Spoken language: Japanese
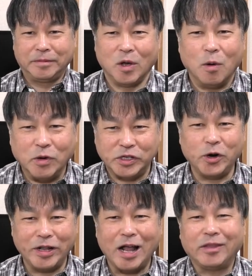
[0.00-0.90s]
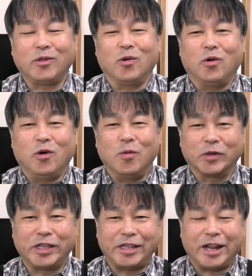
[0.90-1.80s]
面白いなと
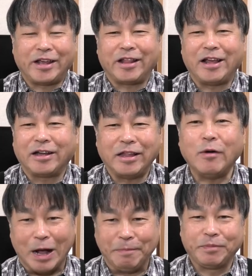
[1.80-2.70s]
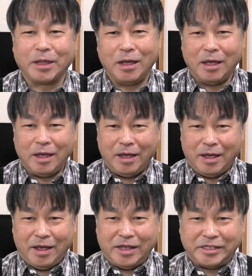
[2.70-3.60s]
思っていただけた方は
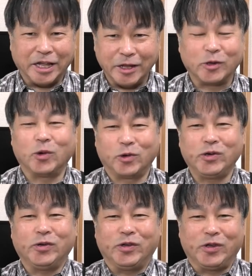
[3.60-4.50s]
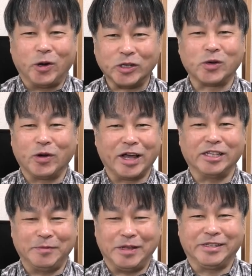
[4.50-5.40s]
チャンネル登録よろしくお願い
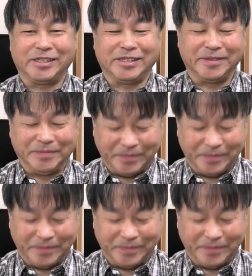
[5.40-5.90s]
します